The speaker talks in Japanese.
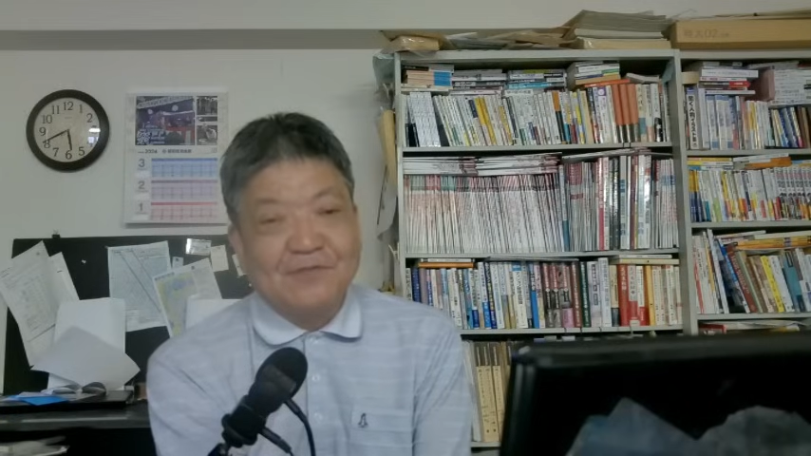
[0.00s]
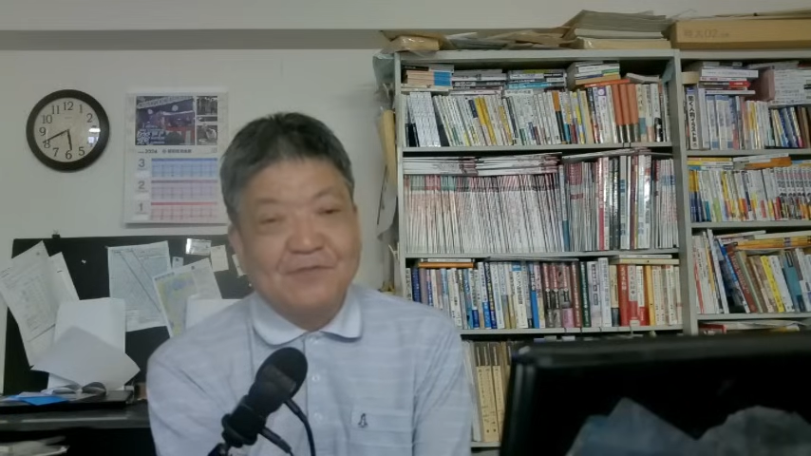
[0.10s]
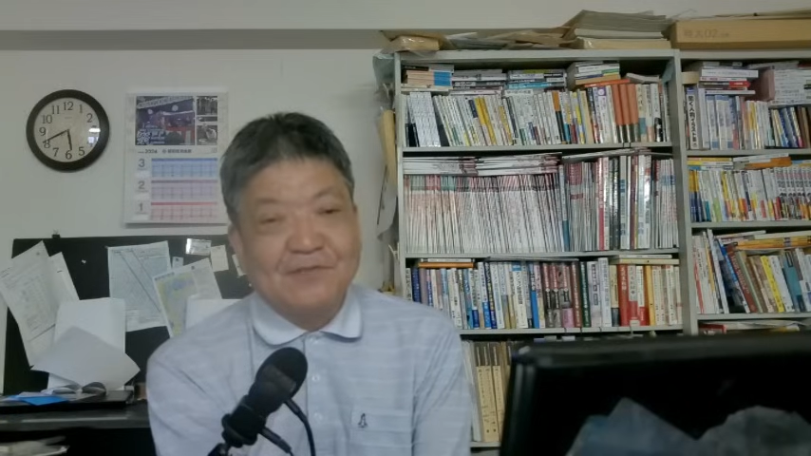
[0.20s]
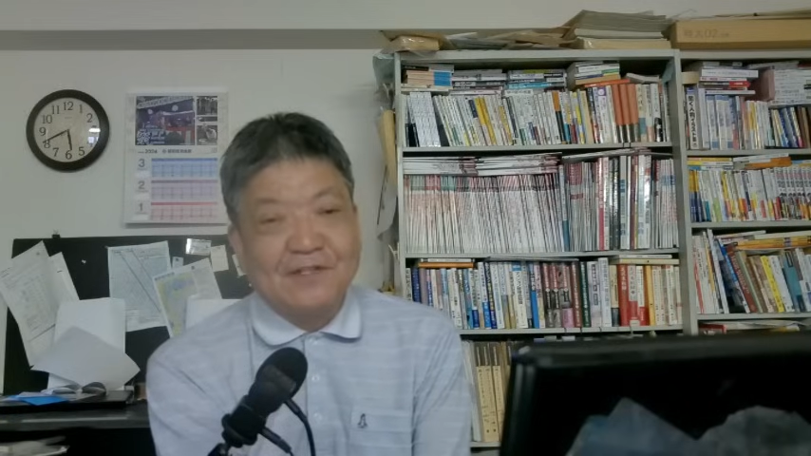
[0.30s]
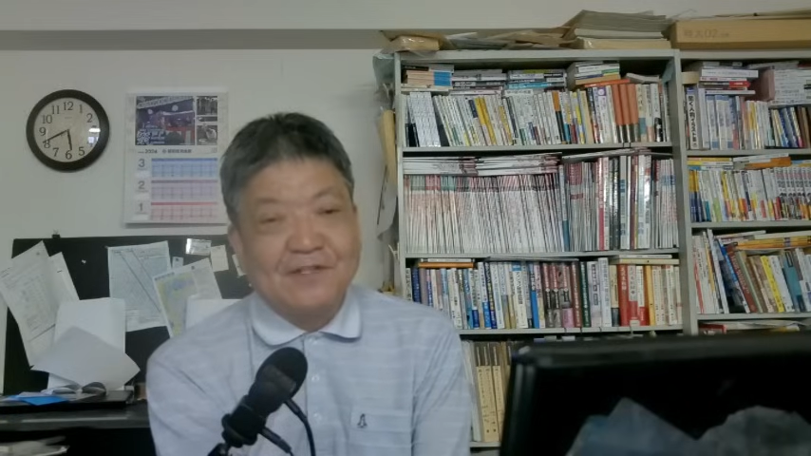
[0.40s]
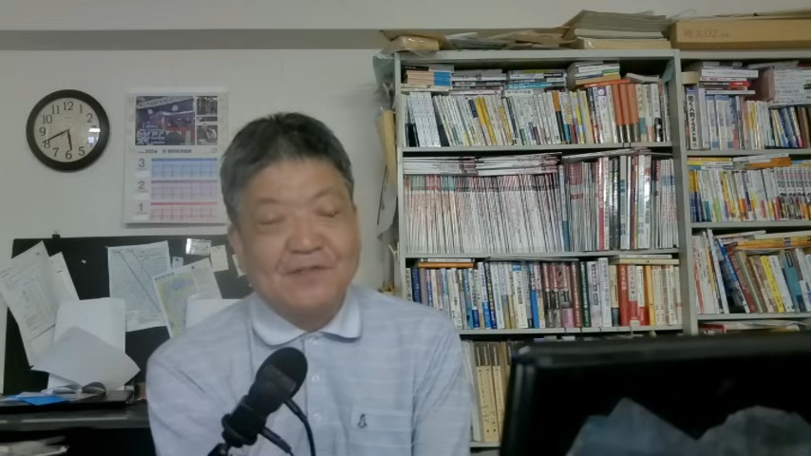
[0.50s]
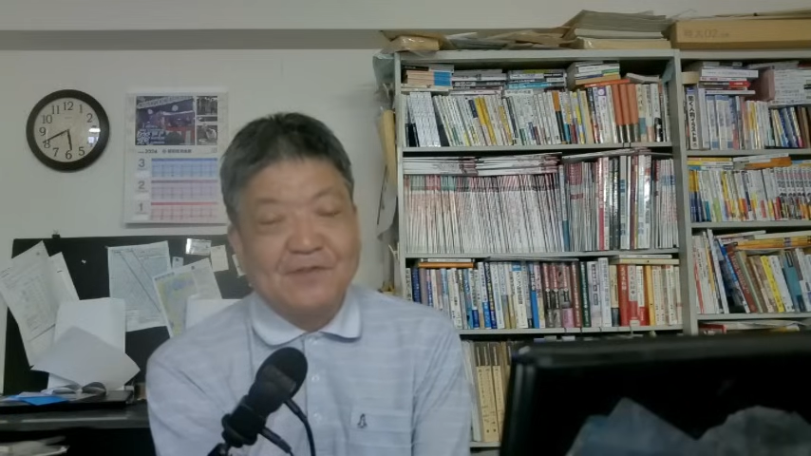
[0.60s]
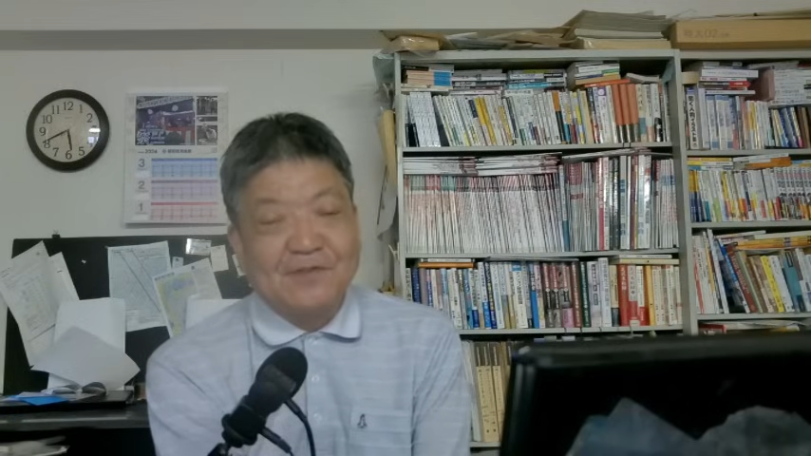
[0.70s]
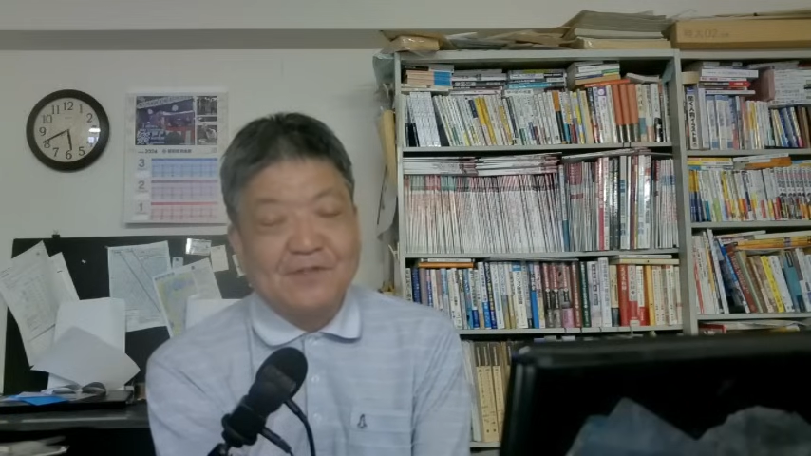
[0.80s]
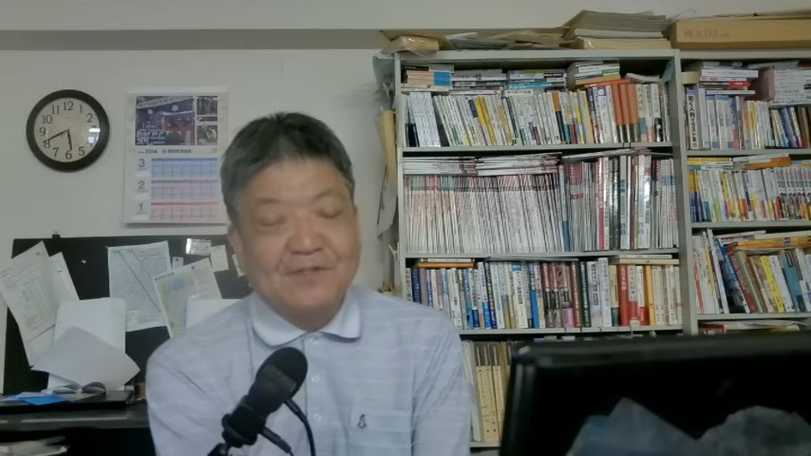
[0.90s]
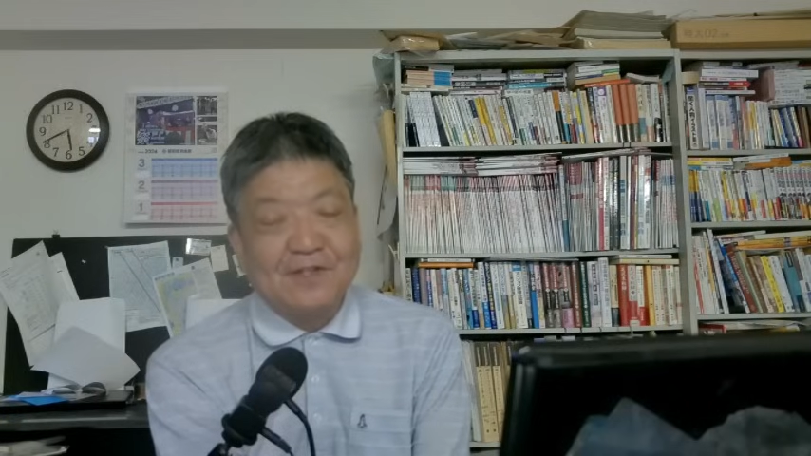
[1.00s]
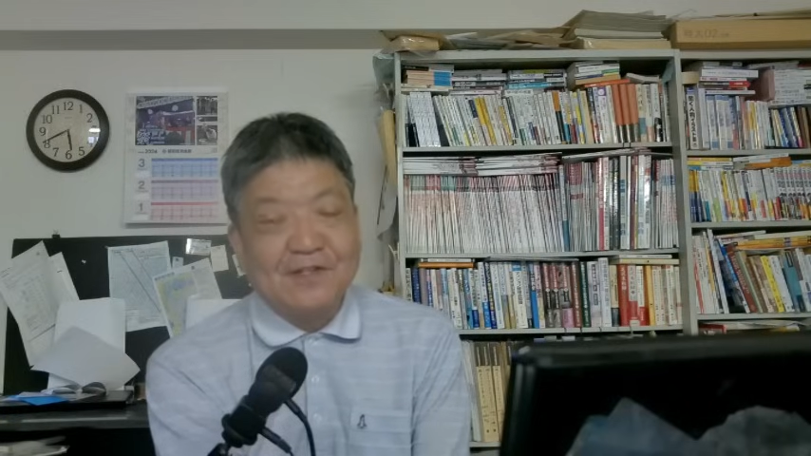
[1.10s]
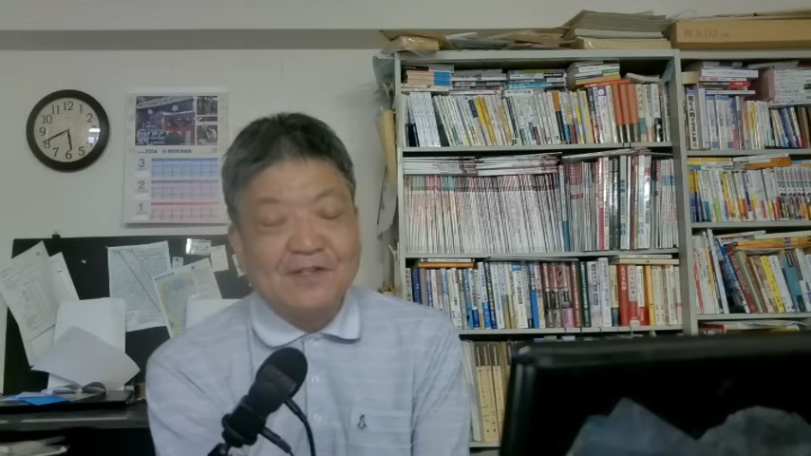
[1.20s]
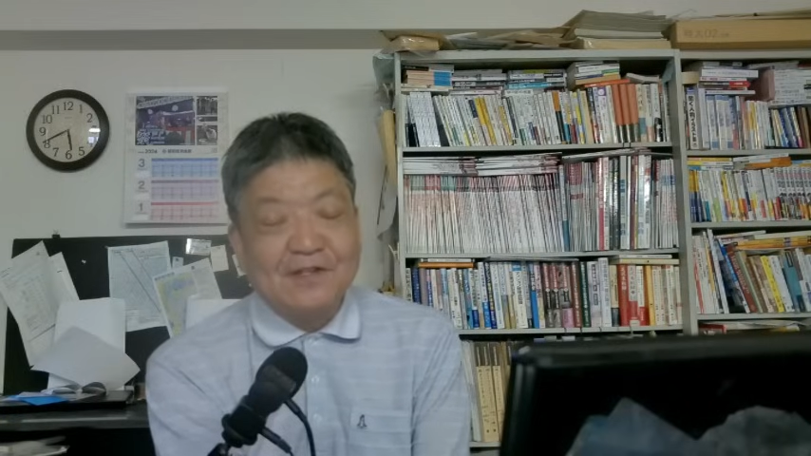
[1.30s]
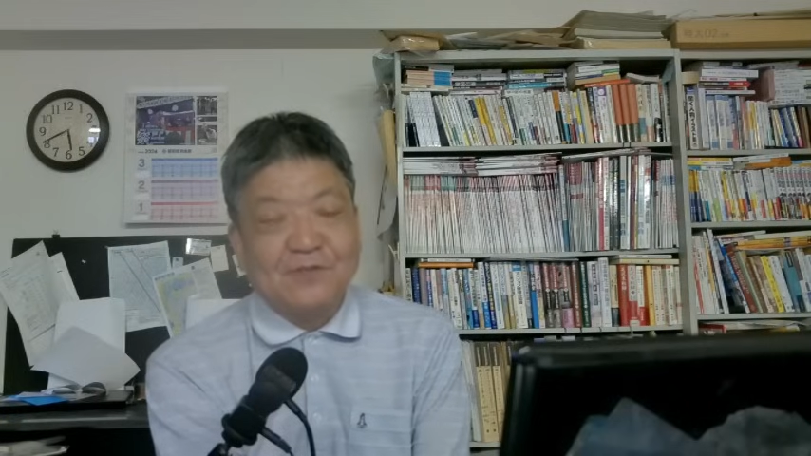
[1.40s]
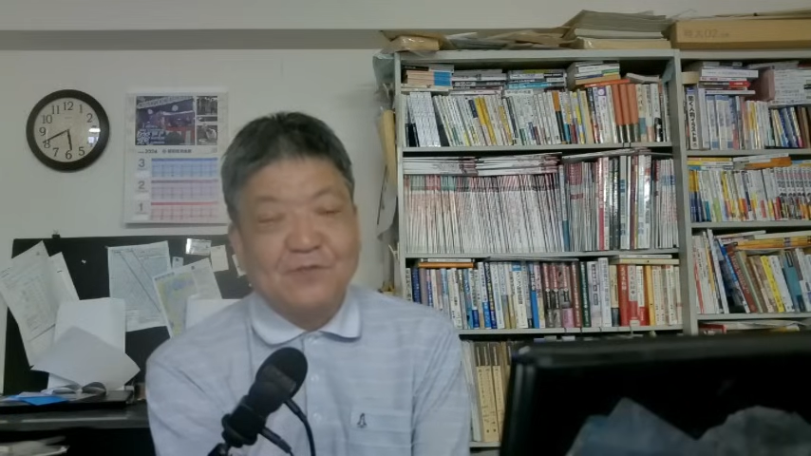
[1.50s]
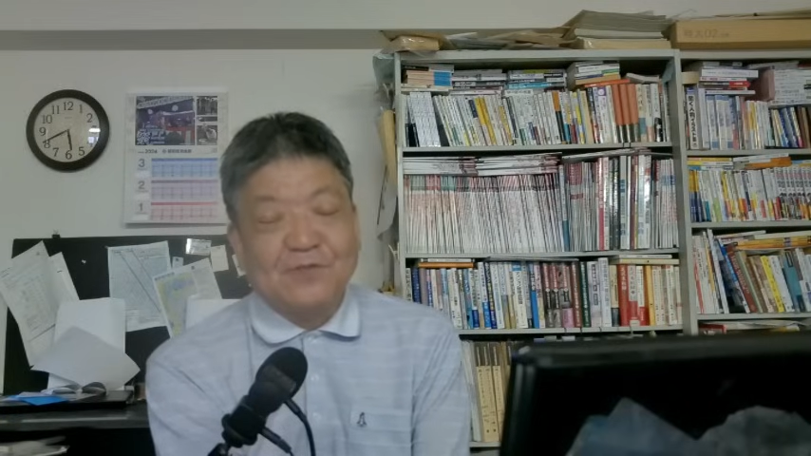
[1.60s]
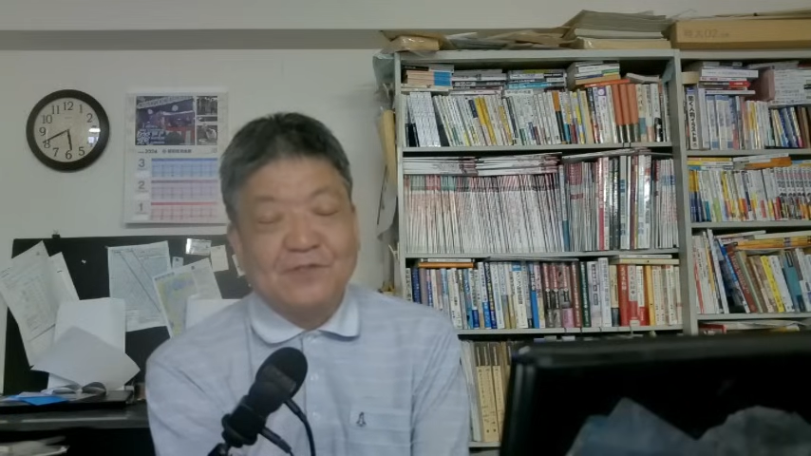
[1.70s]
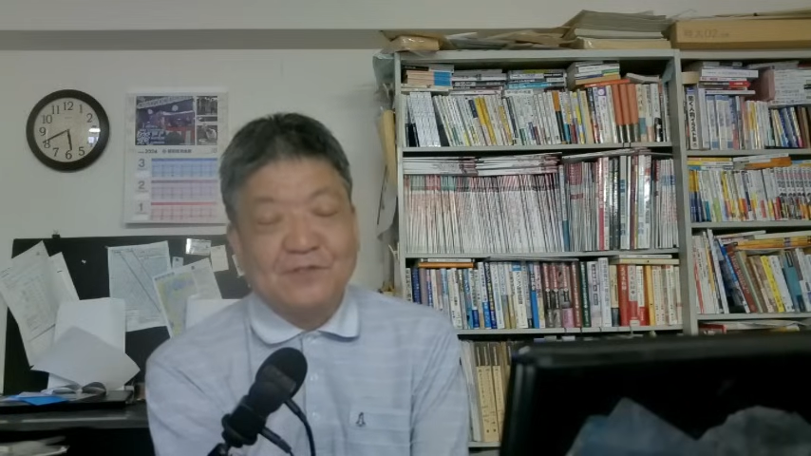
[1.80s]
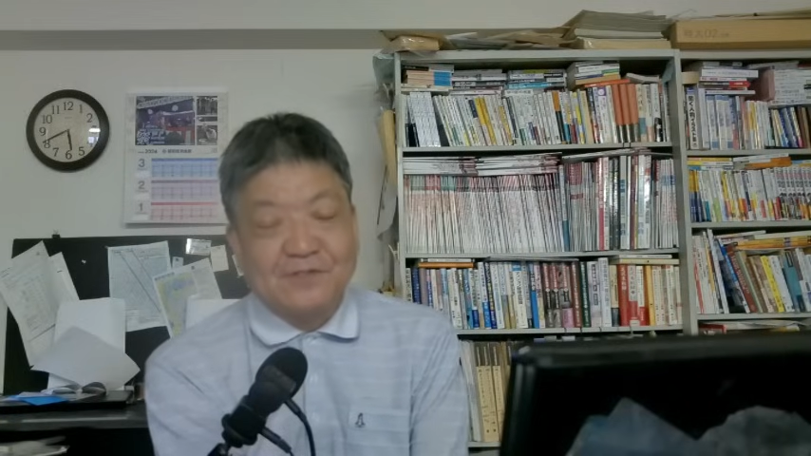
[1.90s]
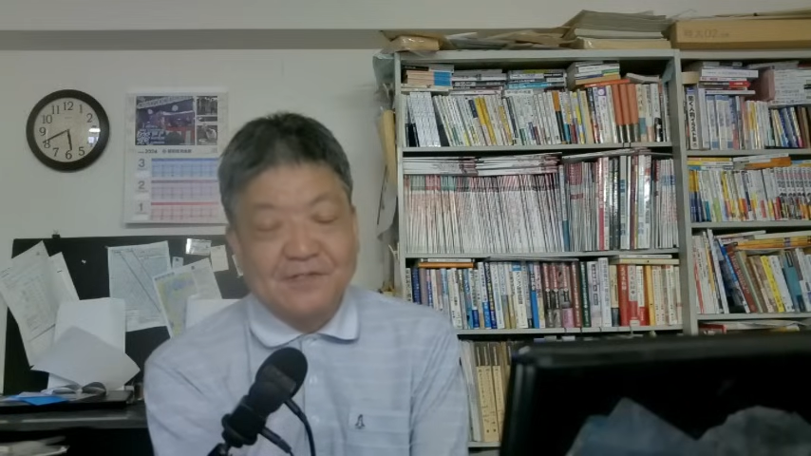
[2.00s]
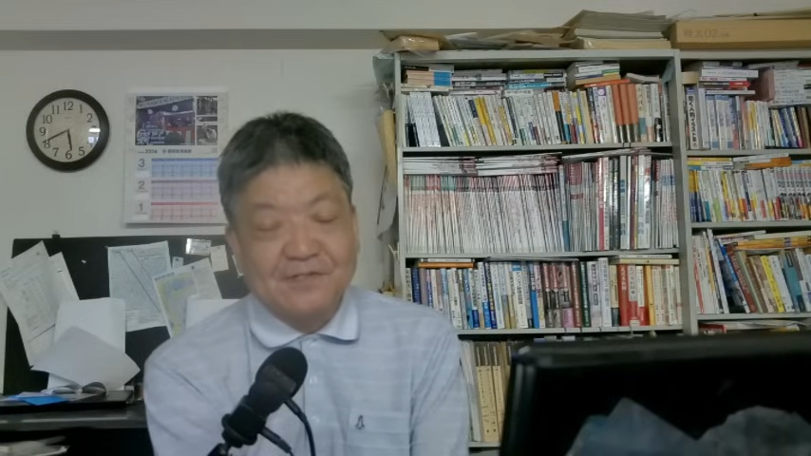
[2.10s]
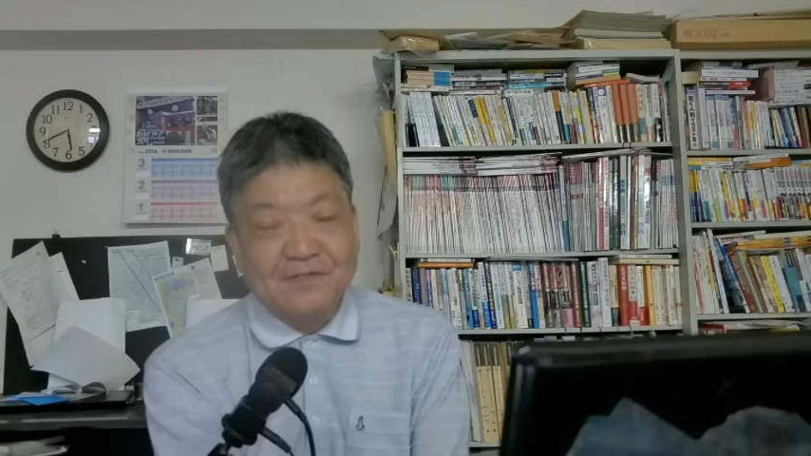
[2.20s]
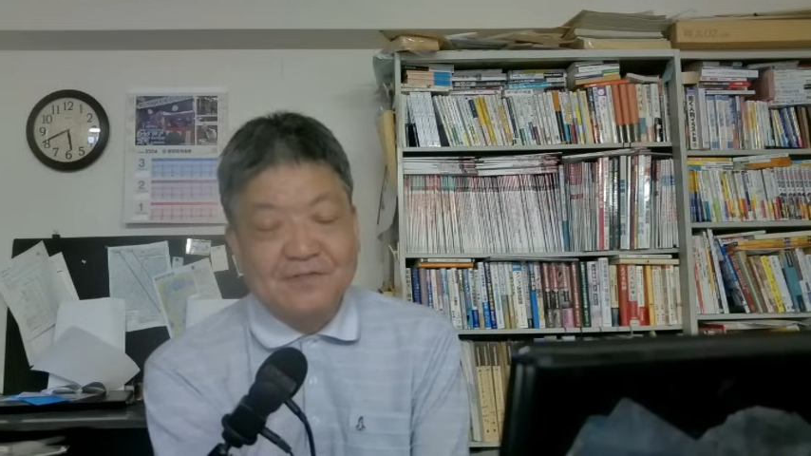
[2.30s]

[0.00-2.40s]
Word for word: 不良債権は処理できないと思うんですよね。